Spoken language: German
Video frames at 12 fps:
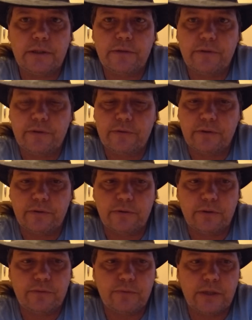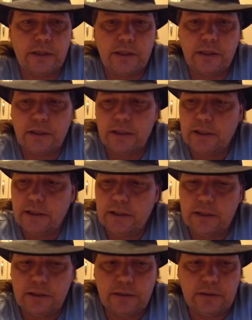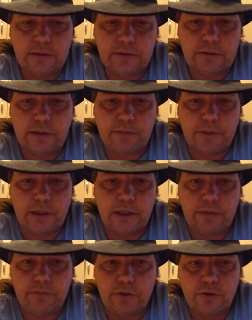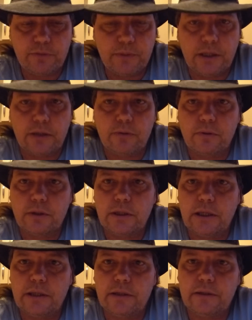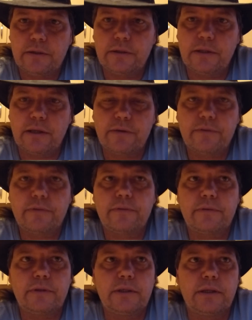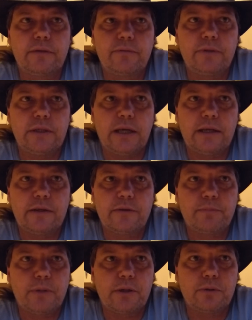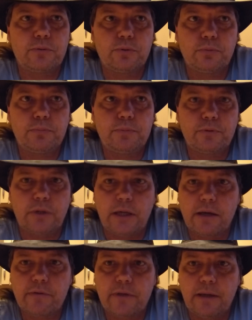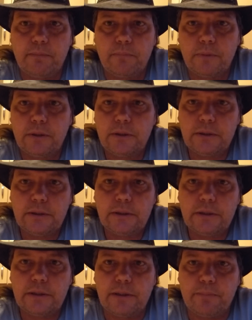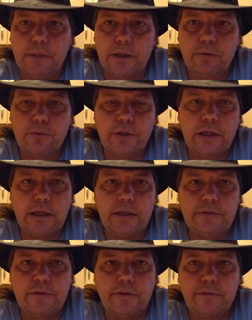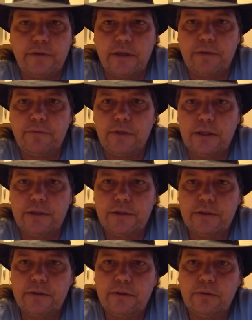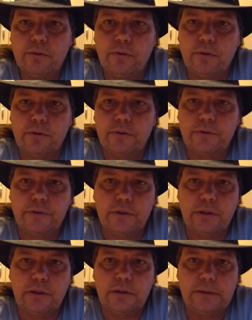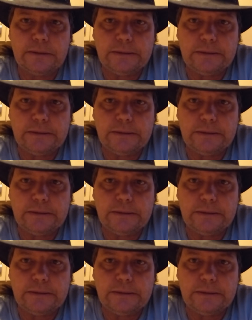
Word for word: das ist, ist, ist wirklich, äh, dass man keine Videos mehr angucken kann, dass irgendwie alles bei YouTube so langsam den Bach runtergeht, zensiert wird und äh,